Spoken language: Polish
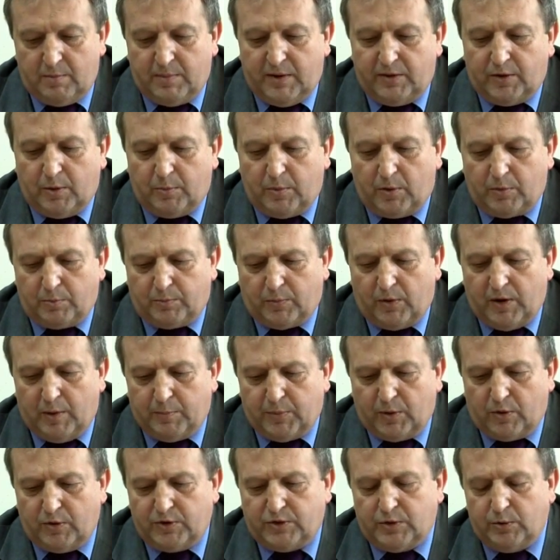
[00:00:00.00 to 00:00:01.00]
Będą one
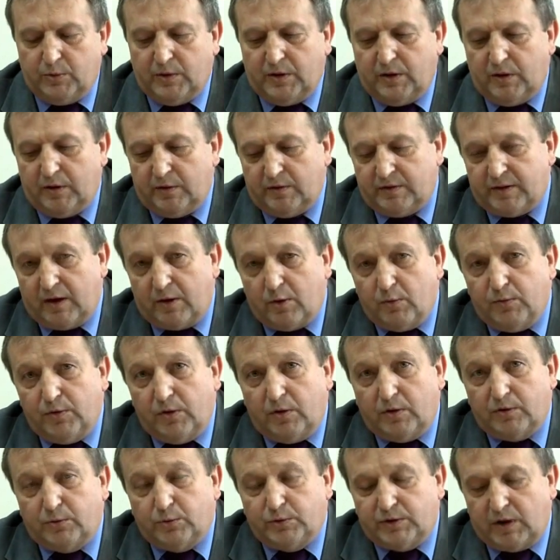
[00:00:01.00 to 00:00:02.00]
pochodziły
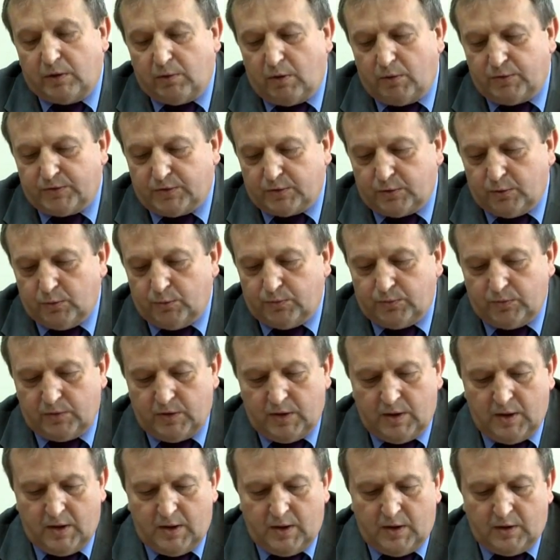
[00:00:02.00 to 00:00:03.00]
zarówno od udziałowców,
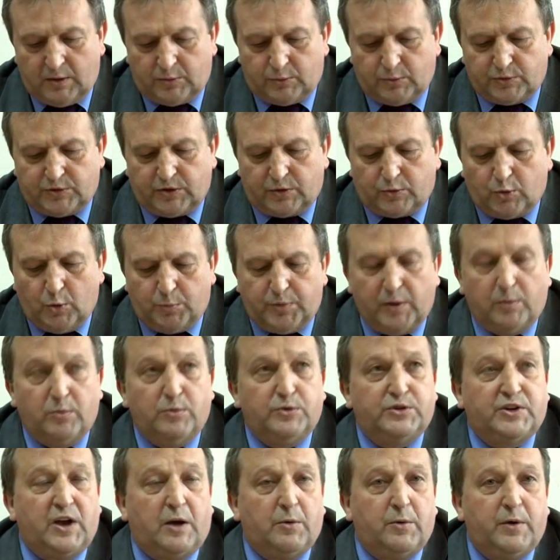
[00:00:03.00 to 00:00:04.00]
którzy kupią
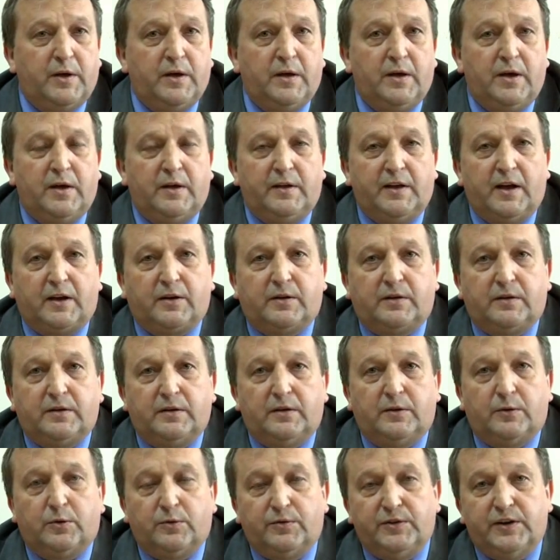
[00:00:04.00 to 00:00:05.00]
udziały, jak
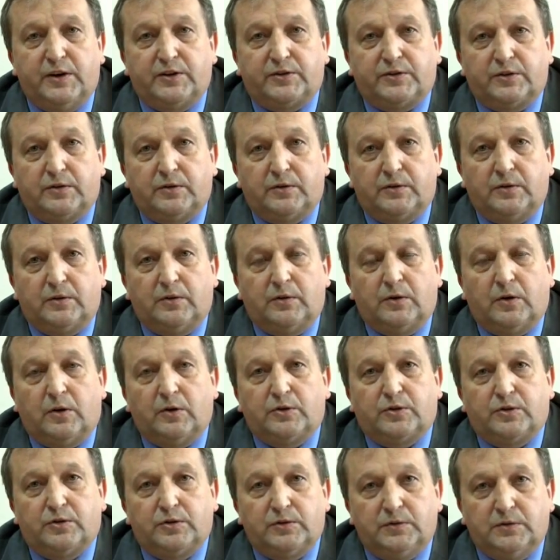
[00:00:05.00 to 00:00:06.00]
również
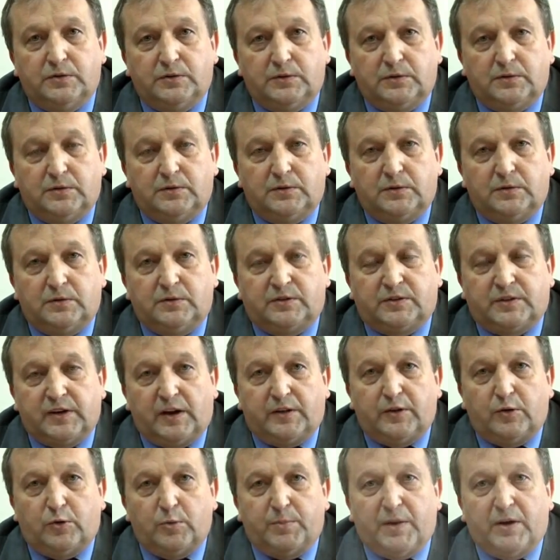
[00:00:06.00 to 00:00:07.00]
od, y, z
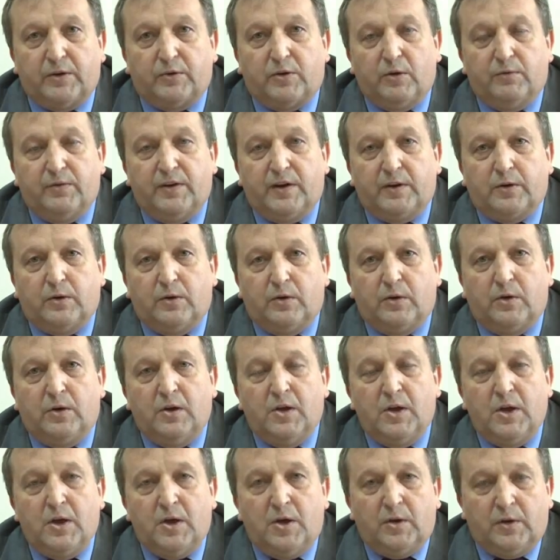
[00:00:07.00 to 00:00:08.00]
kredytu bankowego,
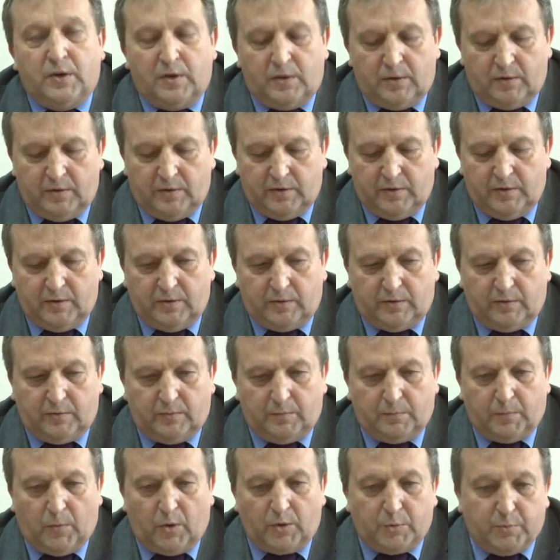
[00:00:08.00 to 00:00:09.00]
y,
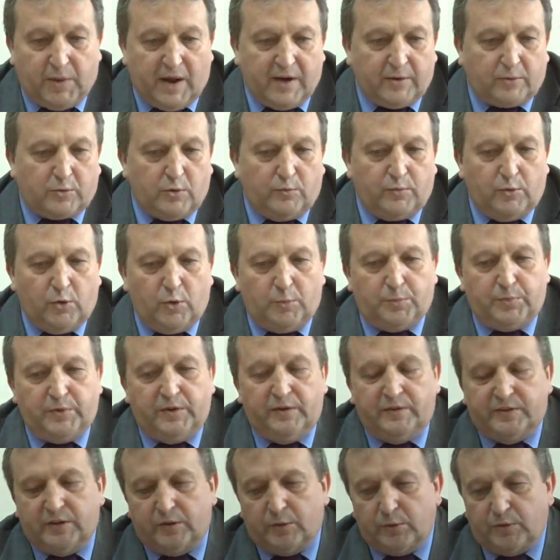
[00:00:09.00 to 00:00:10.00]
od banków lub
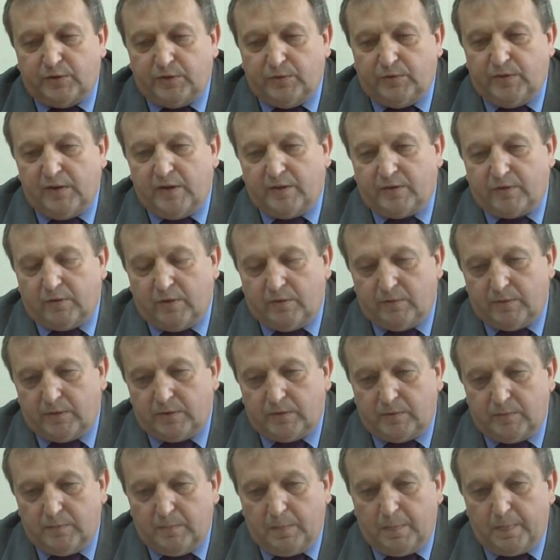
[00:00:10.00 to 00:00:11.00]
instytucji
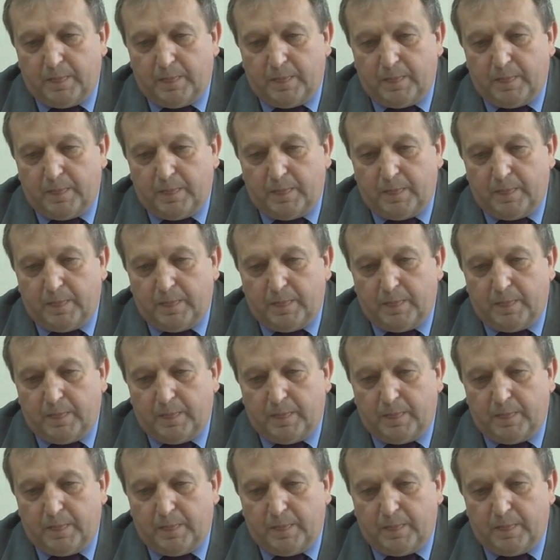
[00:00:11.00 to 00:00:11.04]
finansowych.